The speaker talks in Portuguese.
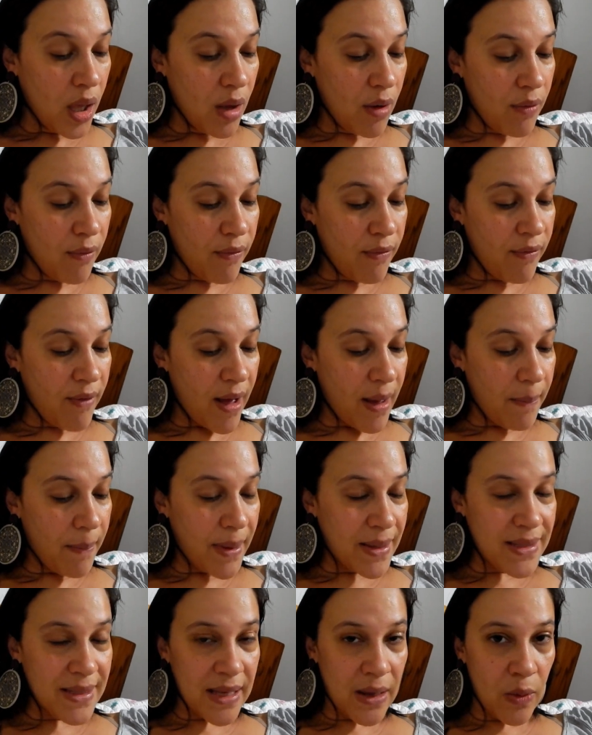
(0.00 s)
eu vá
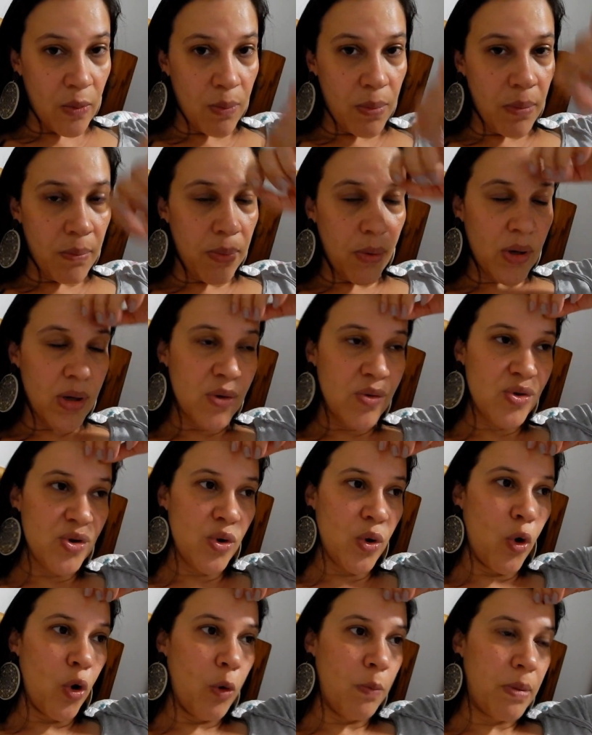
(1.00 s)
passar um, um pouquinho
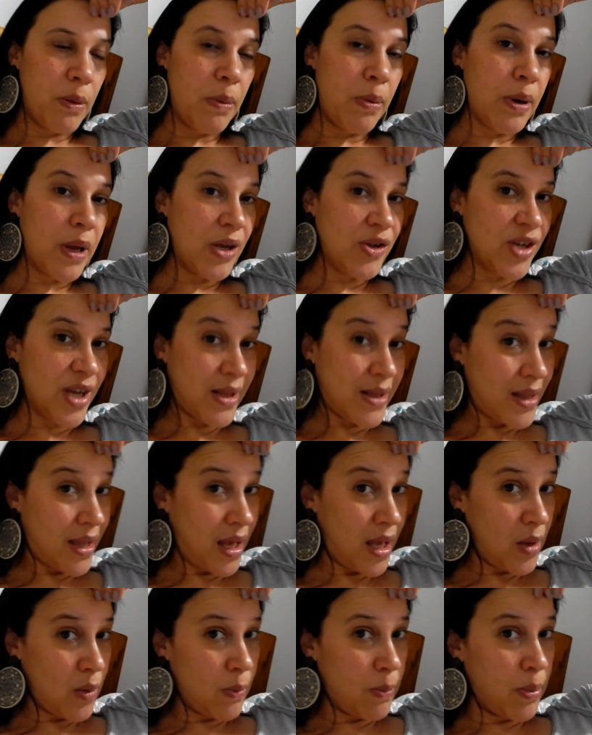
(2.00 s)
de roupa, porque já
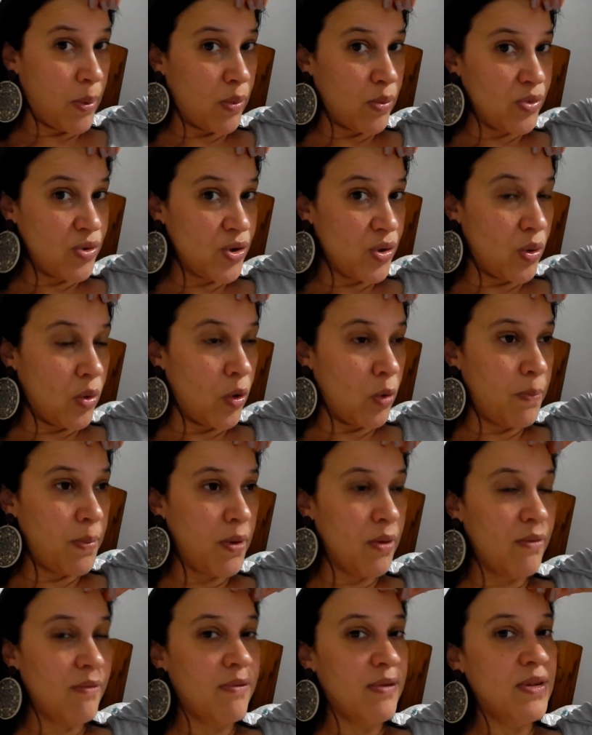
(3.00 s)
tenho um pouco de
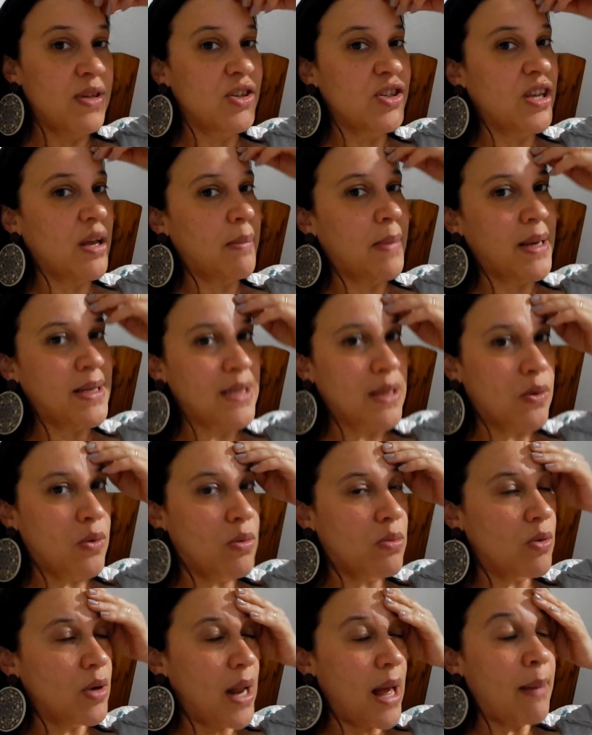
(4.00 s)
roupa e eu não vou deixar mais
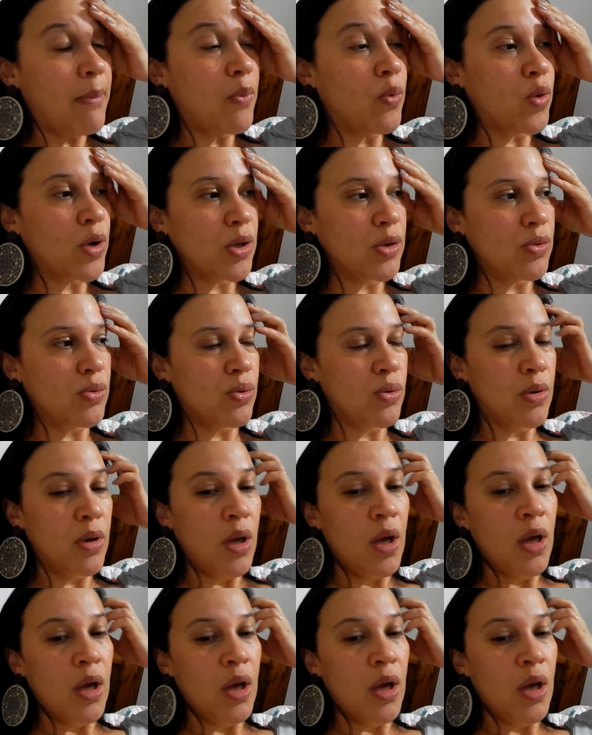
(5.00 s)
acumular muito.